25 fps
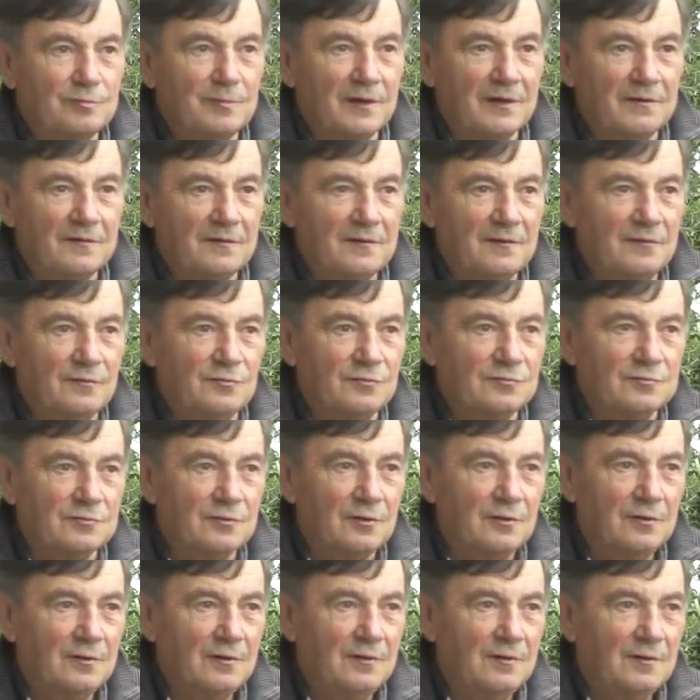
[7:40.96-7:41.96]
vecinos
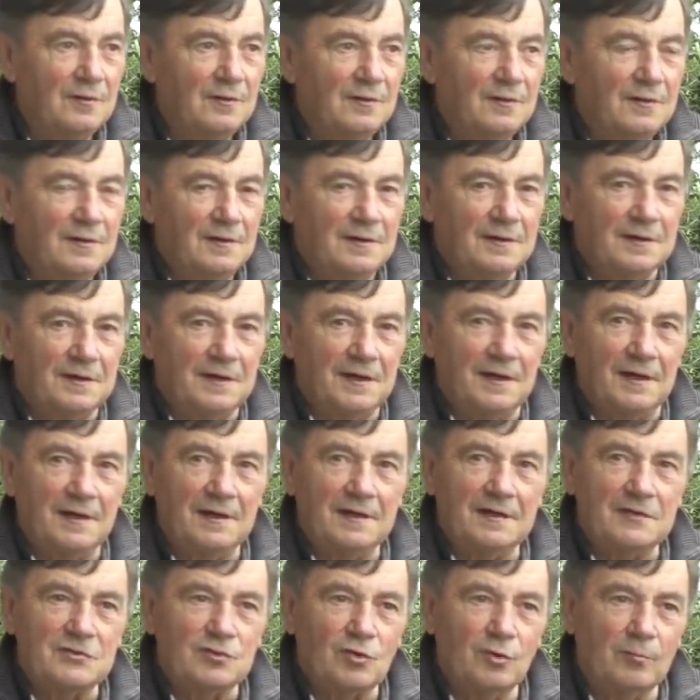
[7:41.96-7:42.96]
que
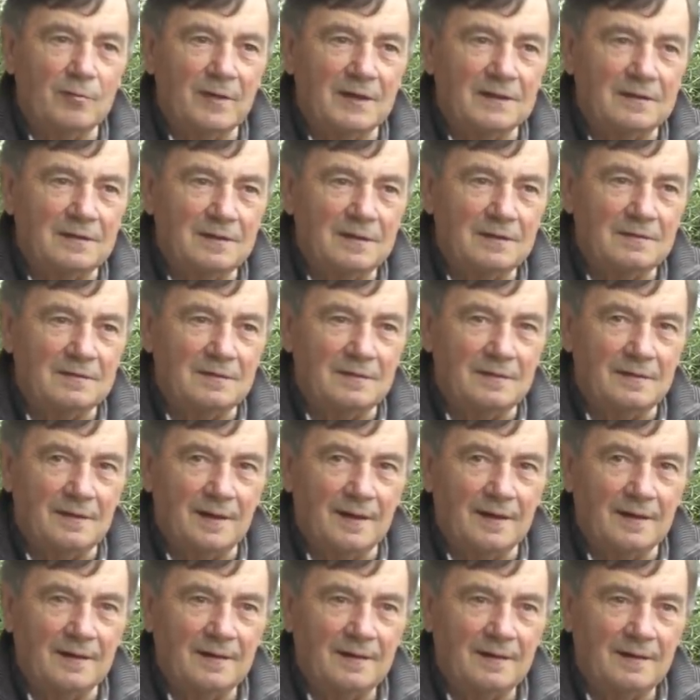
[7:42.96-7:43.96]
eran excombatientes de
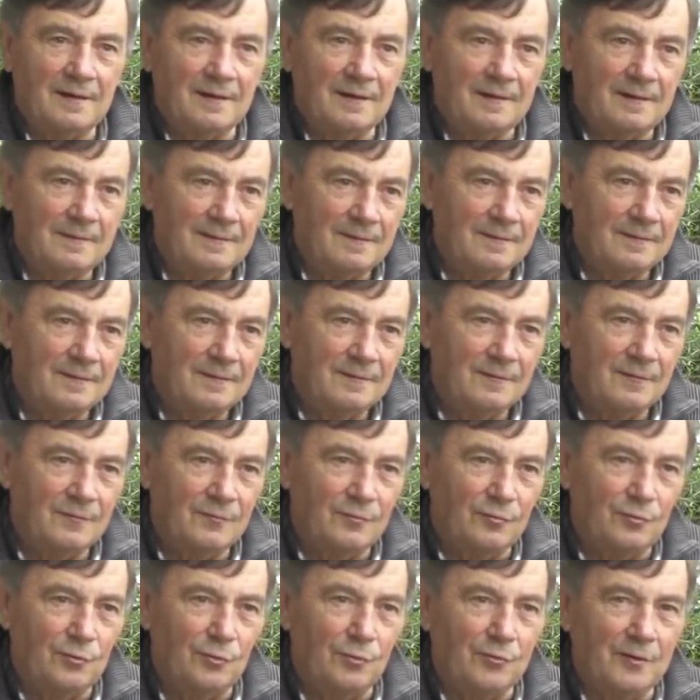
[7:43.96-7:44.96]
la guerra,
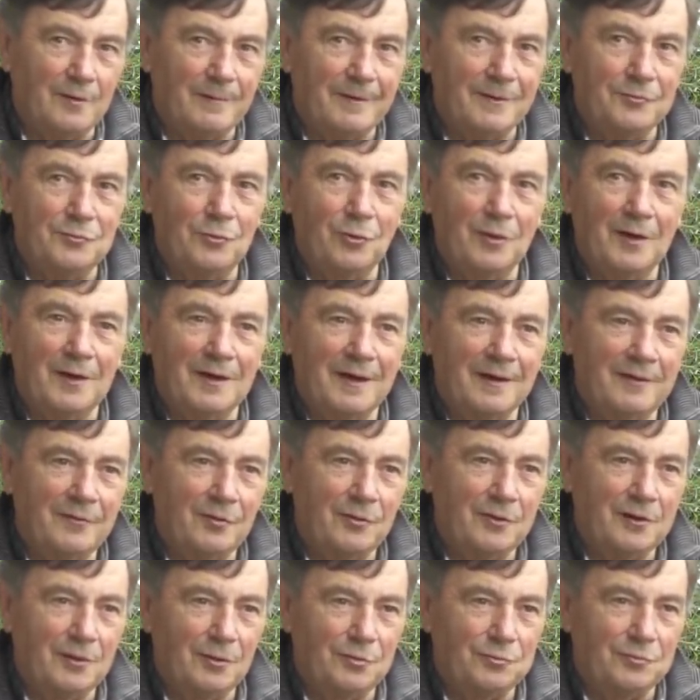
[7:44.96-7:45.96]
uno del bando
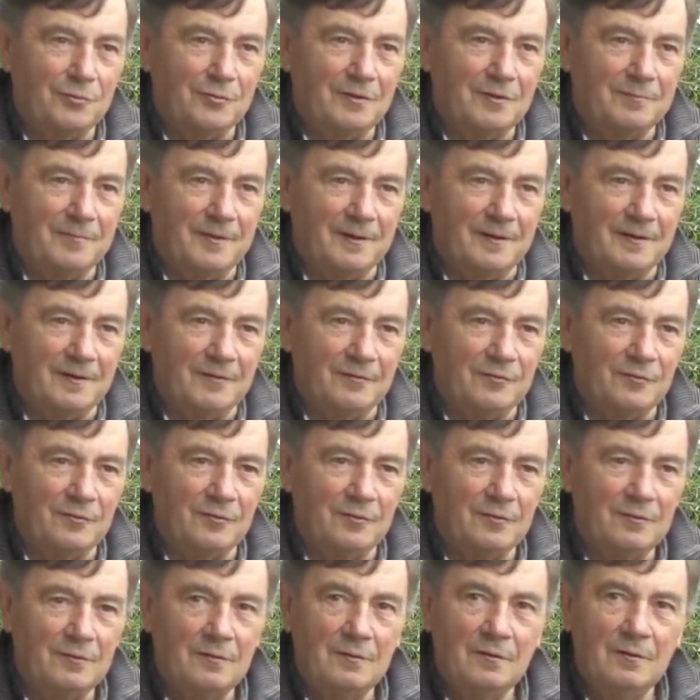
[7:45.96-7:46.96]
ganador y el otro del
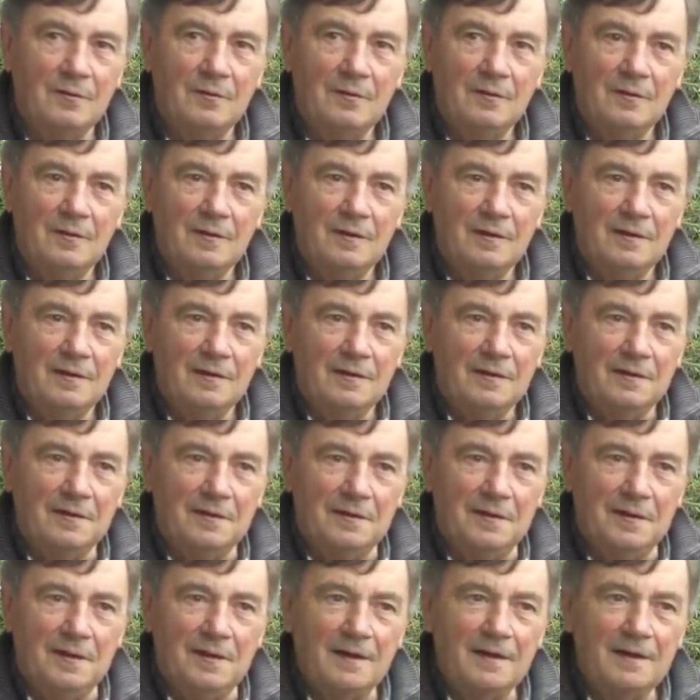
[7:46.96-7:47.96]
perdedor,
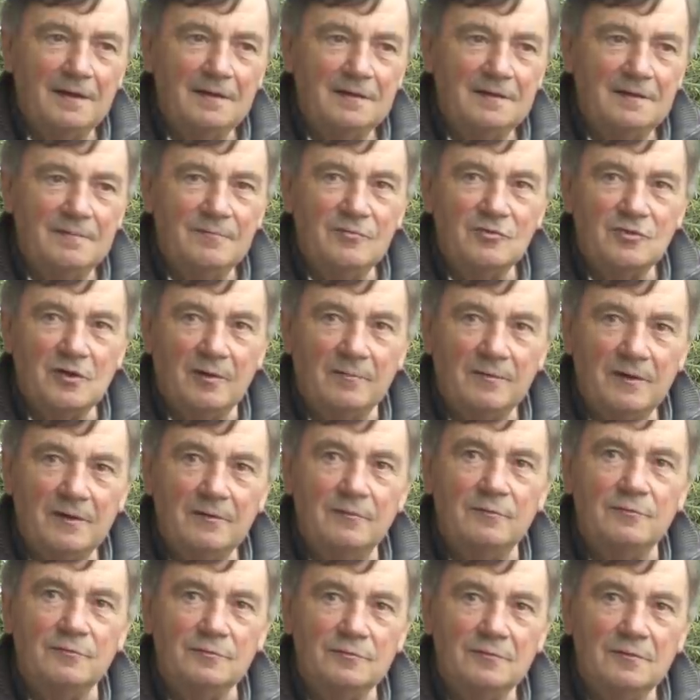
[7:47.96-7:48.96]
y eran íntimos
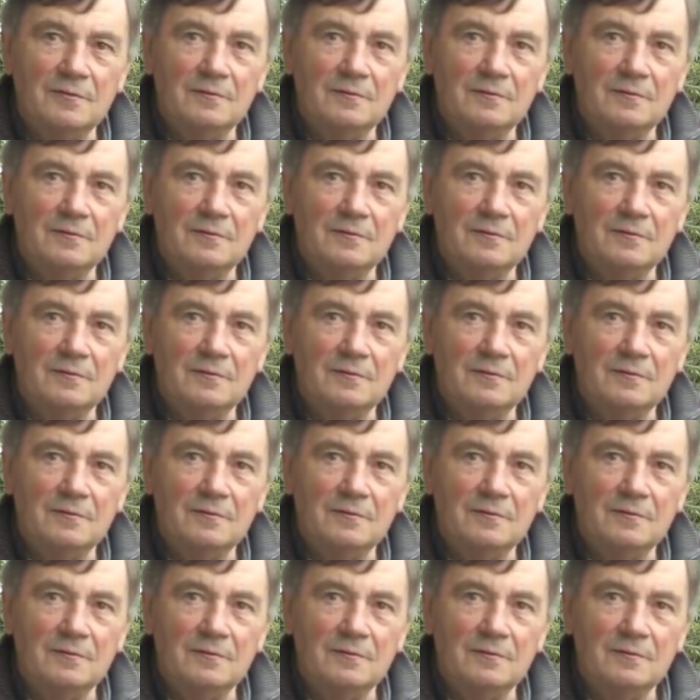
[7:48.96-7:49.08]
amigos.